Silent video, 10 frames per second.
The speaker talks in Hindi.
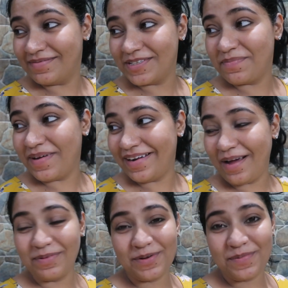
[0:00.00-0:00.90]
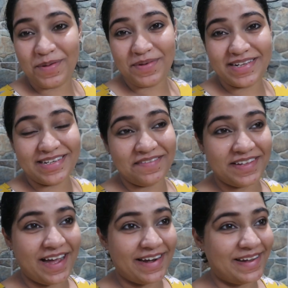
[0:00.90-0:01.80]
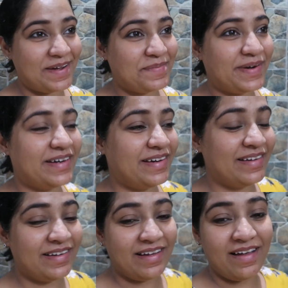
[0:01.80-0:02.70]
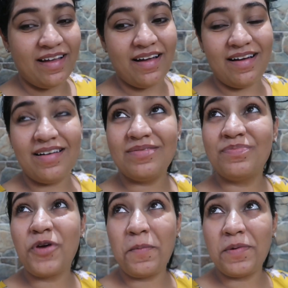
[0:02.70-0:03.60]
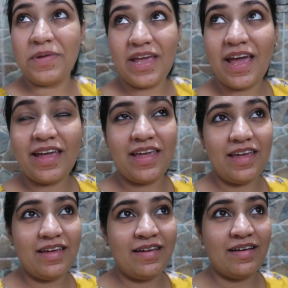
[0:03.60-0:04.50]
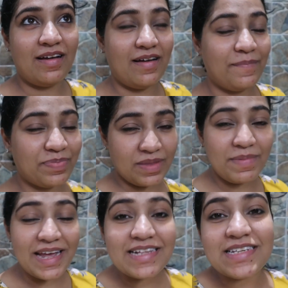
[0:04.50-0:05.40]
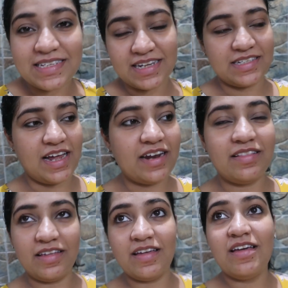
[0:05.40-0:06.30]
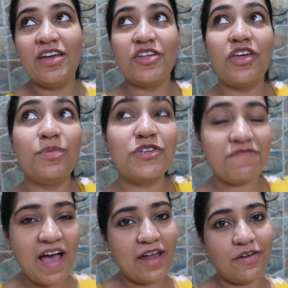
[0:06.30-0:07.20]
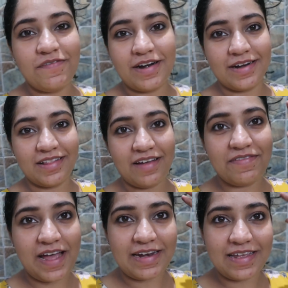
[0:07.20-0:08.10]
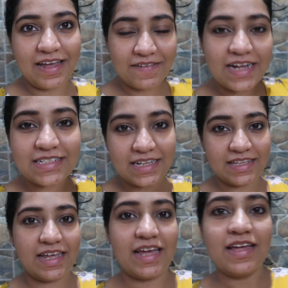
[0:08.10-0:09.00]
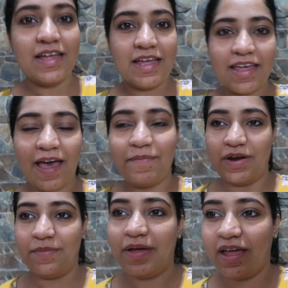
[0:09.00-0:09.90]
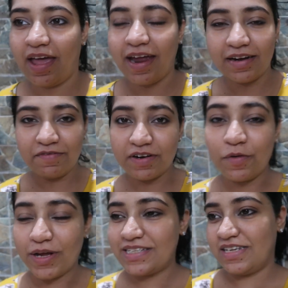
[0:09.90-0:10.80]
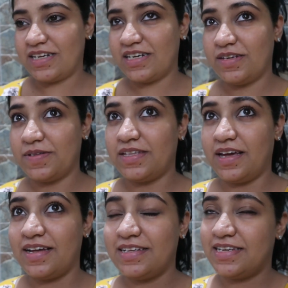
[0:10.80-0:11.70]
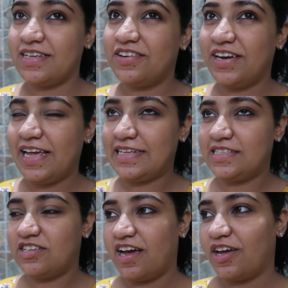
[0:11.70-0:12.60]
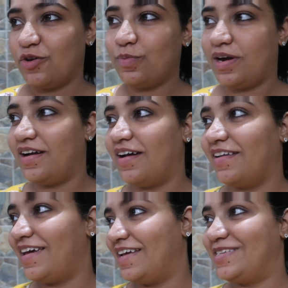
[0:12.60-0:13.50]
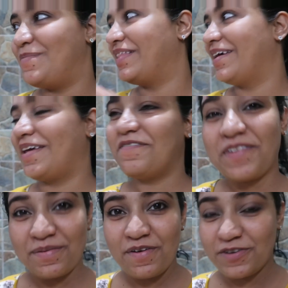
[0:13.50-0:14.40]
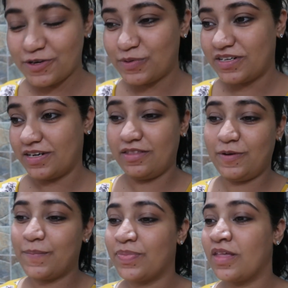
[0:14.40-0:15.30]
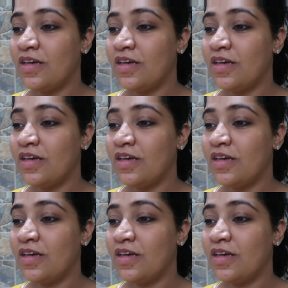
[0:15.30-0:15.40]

मुझे मन है आप लोगों को बीबी की स्टफ दिखाने का बट प्रॉब्लम uh, ये है कि आ, um, मैं एसी इसलिए चला रही थी क्योंकि मुझे फ़ैन ऑफ करना था फ़ैन की आवाज़ आती है कैमरा में एंड फिर वॉइस क्लियर नहीं होती है इसलिए जनरली ए चला के रूम ठंडा करके ए बंद करके फिर मैं शूट करती हूँ